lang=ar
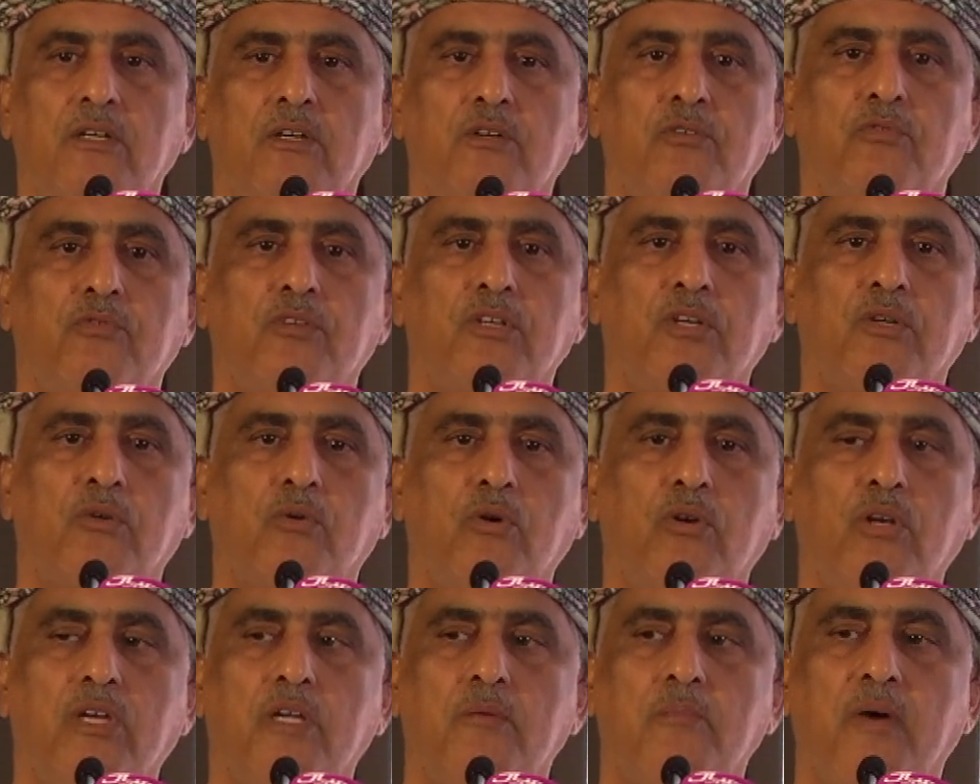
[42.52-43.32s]
في
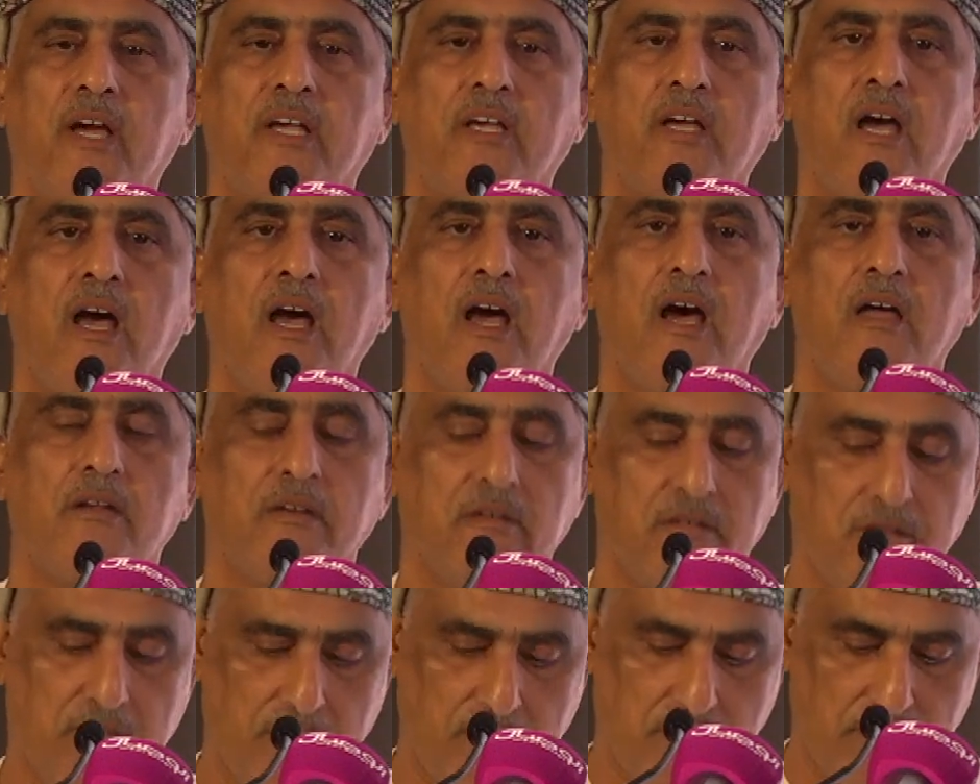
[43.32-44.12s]
كل
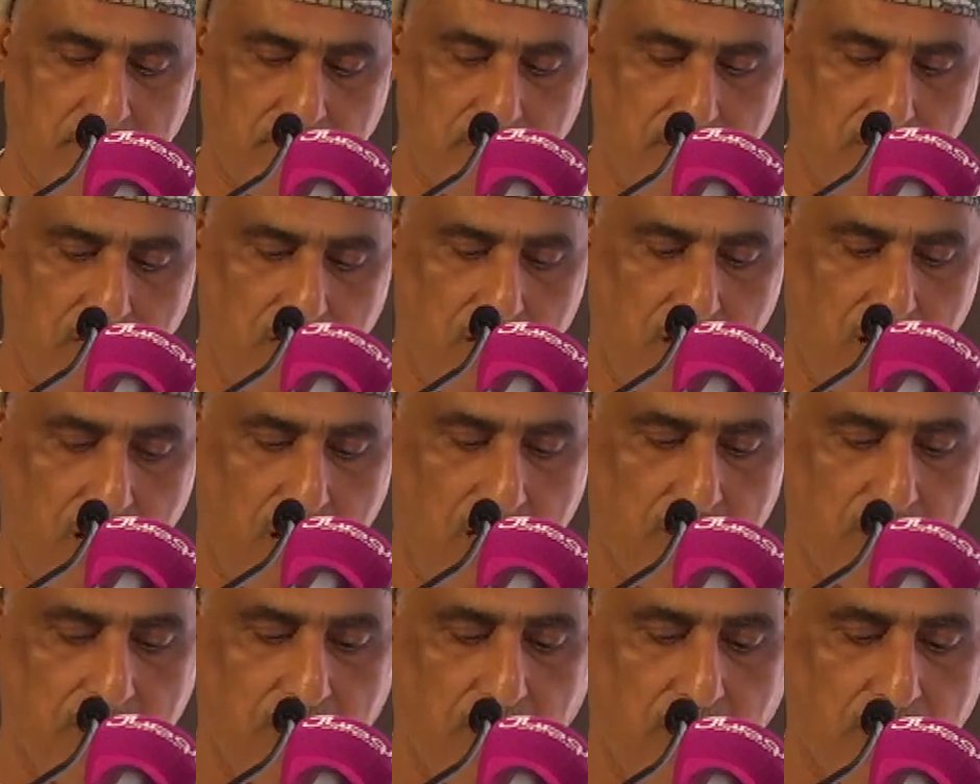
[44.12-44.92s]
مكان
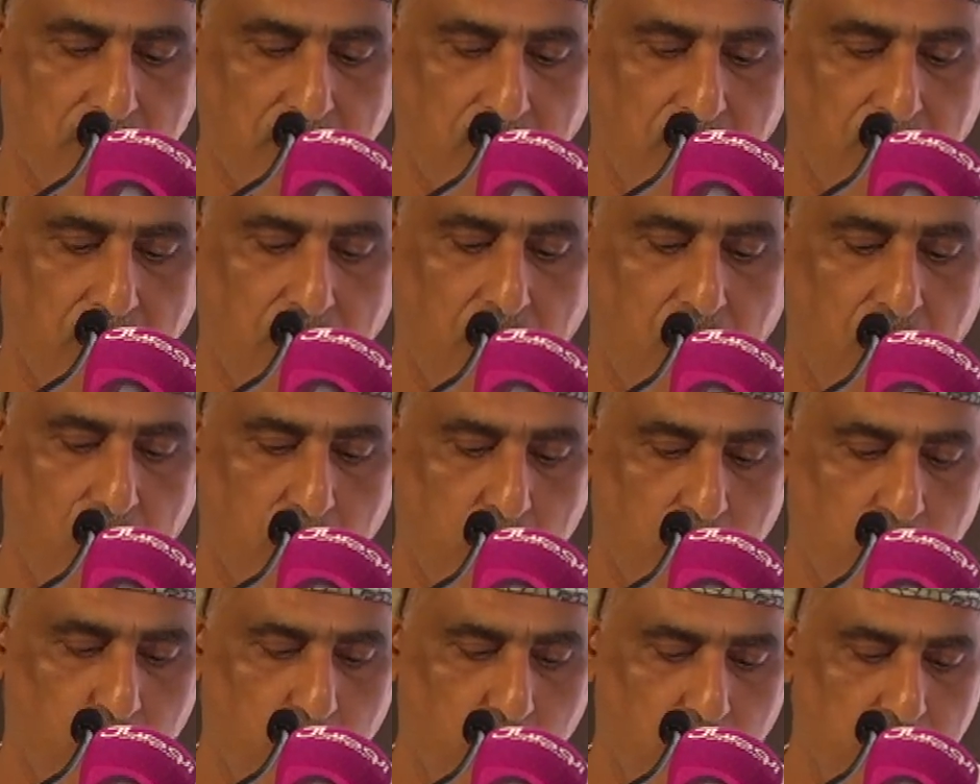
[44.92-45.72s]
أسعد
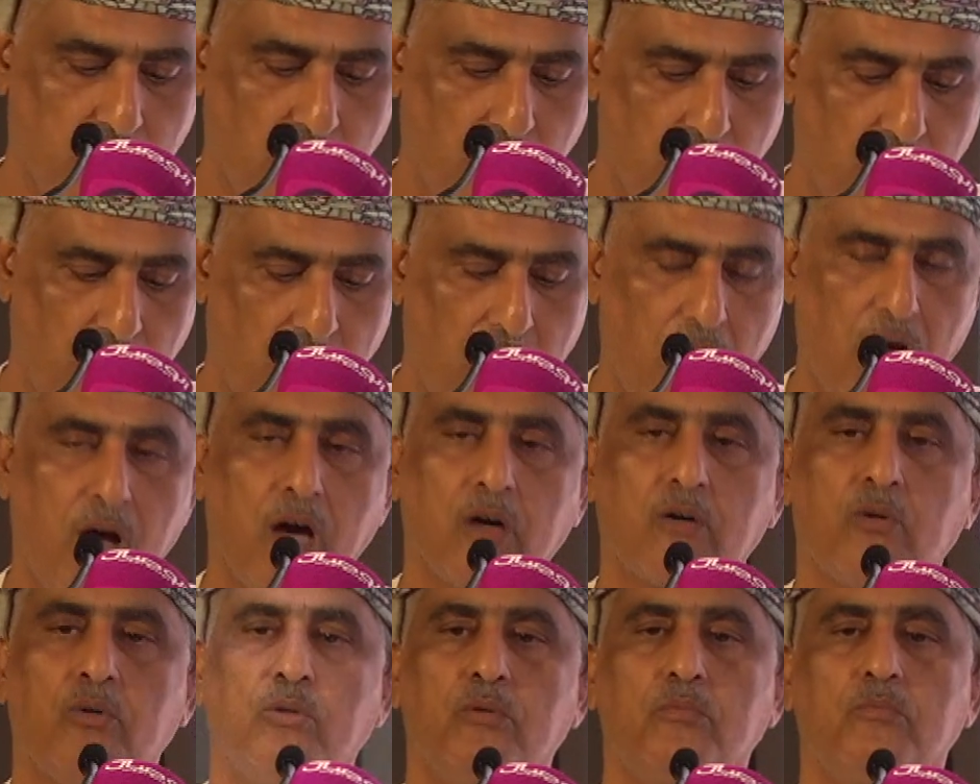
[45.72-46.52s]
الله
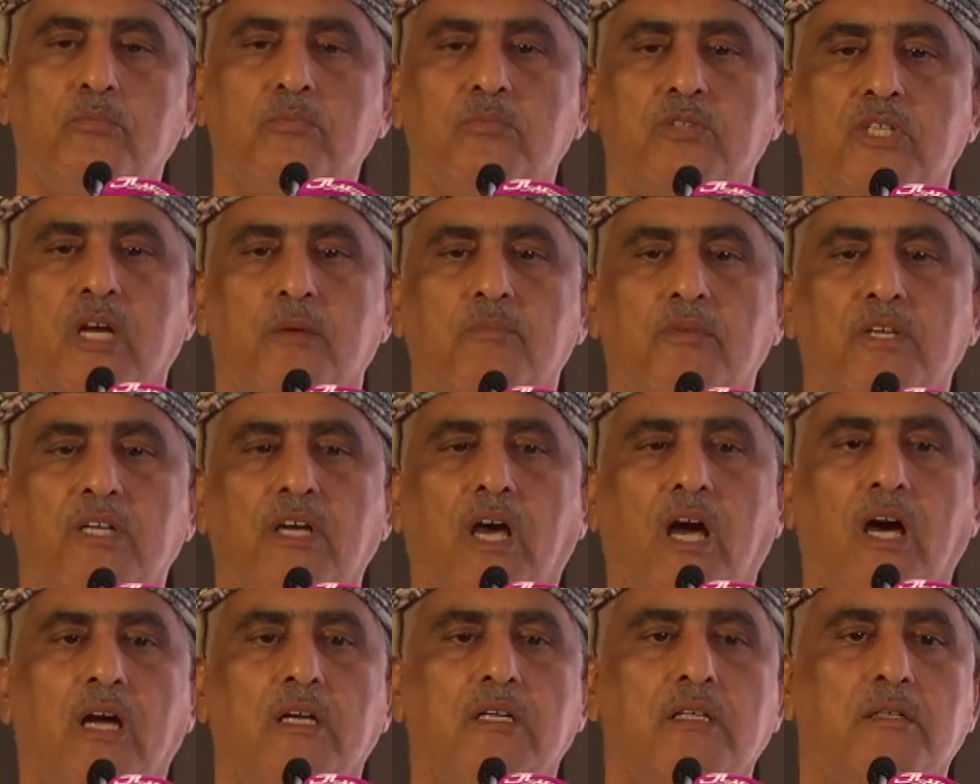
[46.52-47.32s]
صباحكم
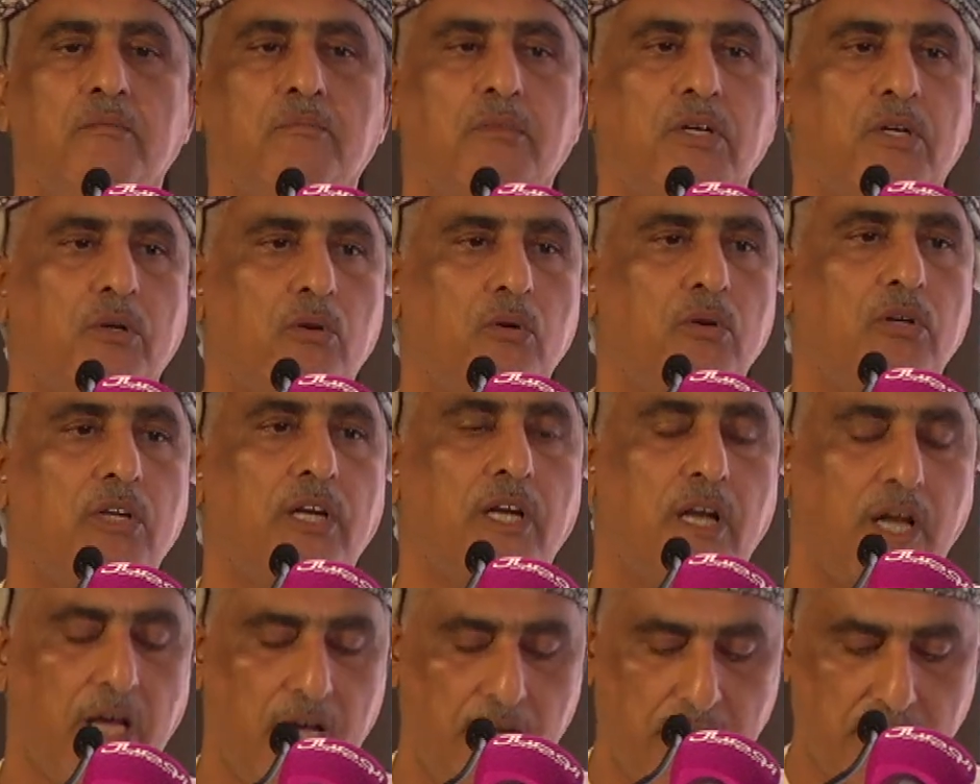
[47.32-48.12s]
جميعا بكل
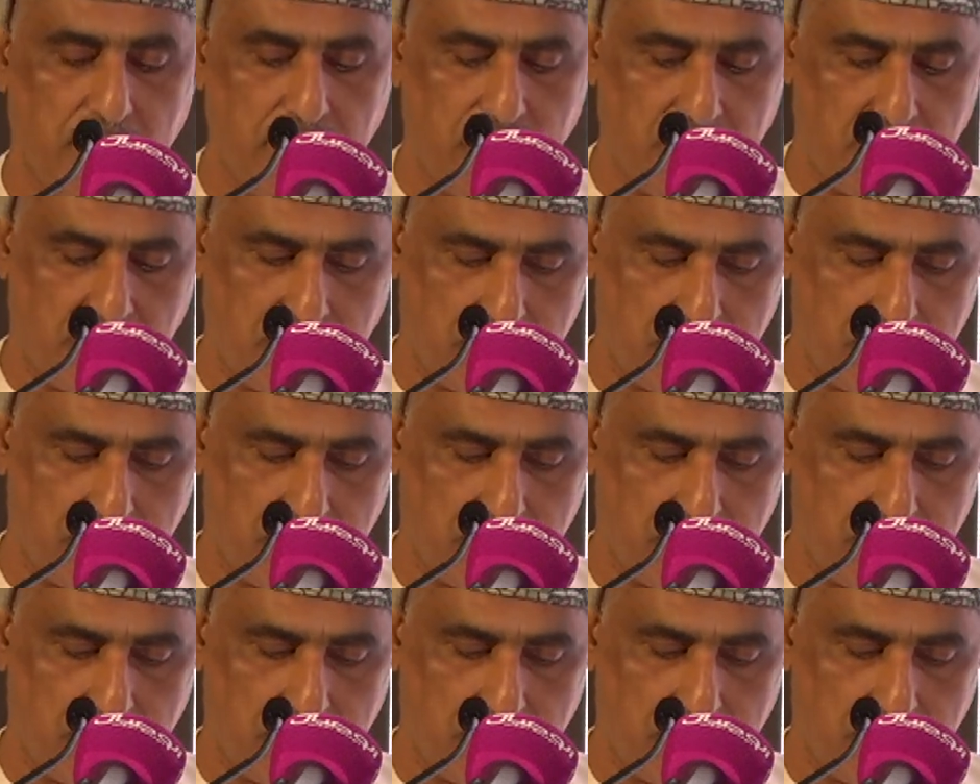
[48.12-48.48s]
الخير